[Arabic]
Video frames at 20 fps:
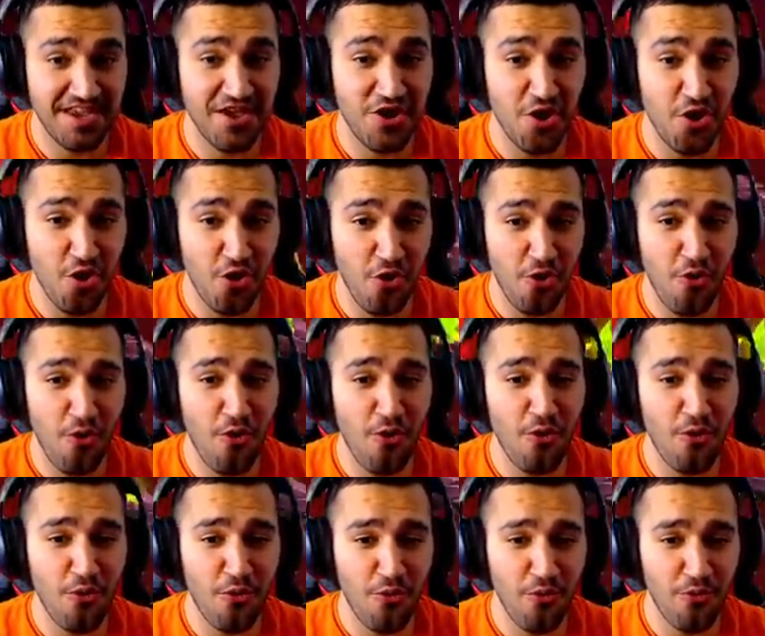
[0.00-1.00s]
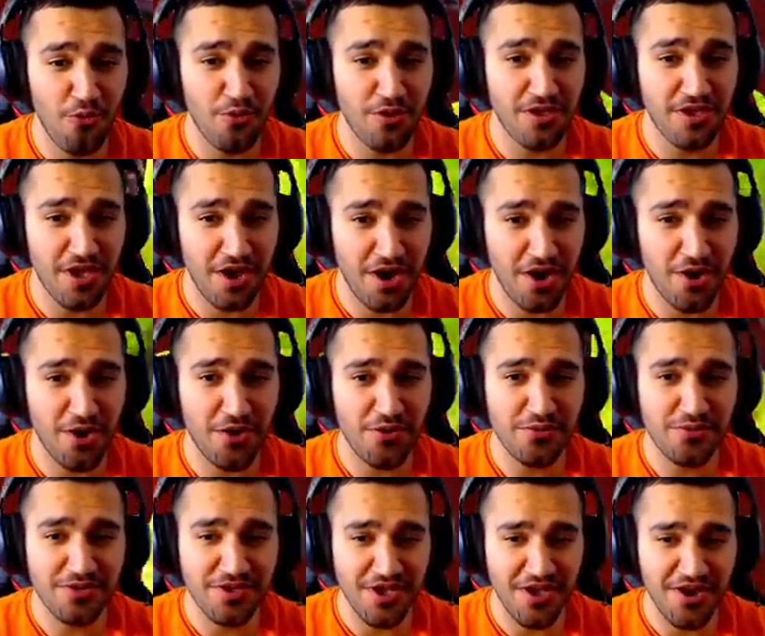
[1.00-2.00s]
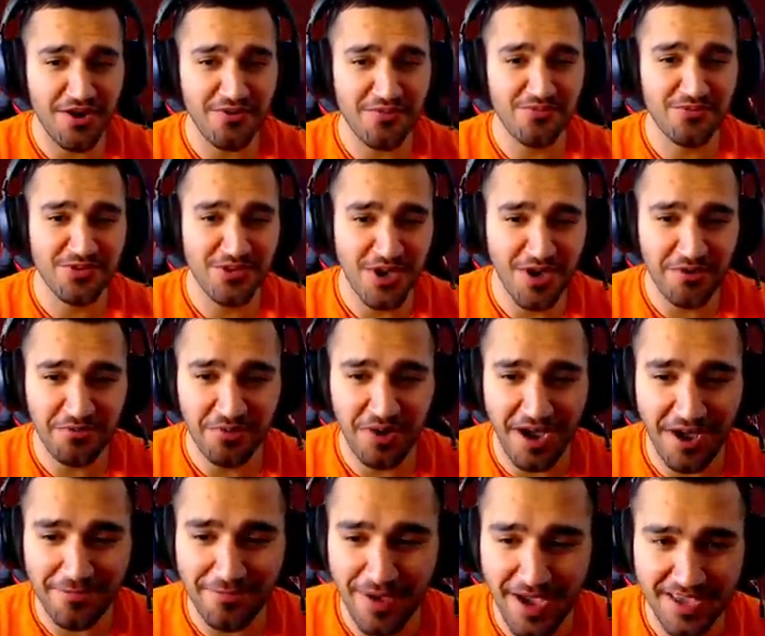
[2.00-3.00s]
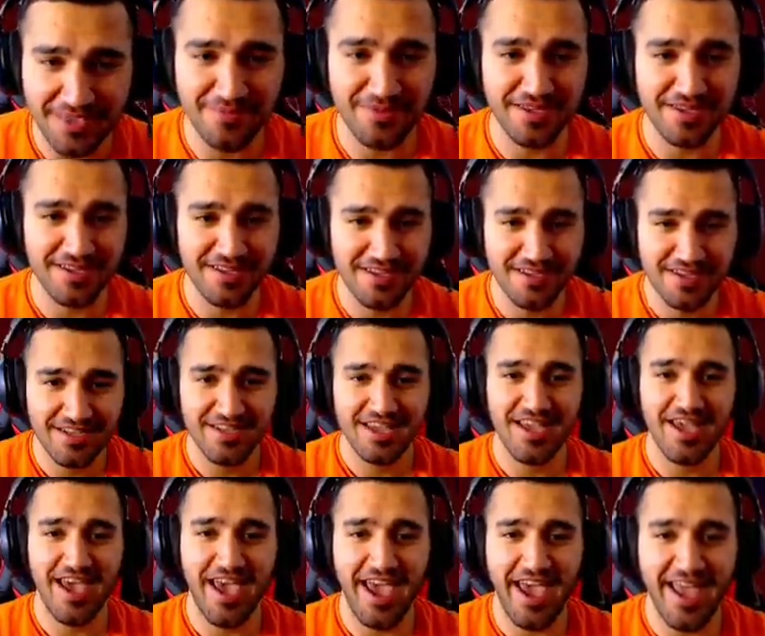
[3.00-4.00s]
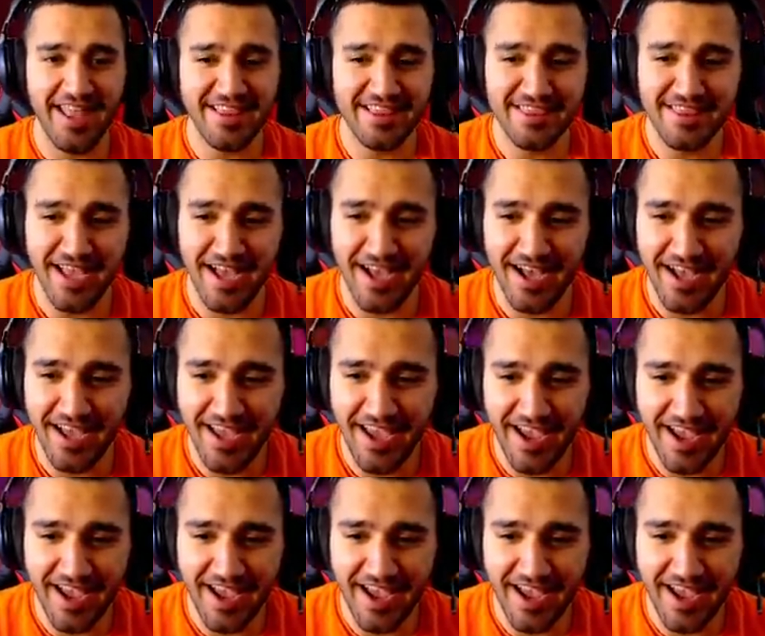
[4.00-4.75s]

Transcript: يو يو يو يو حبايبي اتا